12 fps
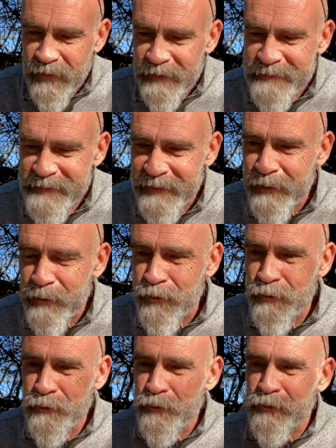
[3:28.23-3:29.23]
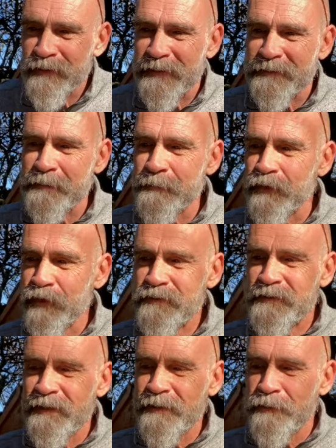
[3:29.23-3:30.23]
c'est euh, le côté intimidant,
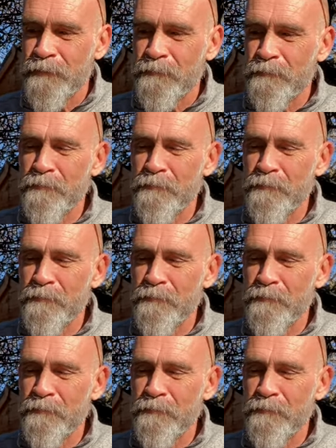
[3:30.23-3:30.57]
c'est euh,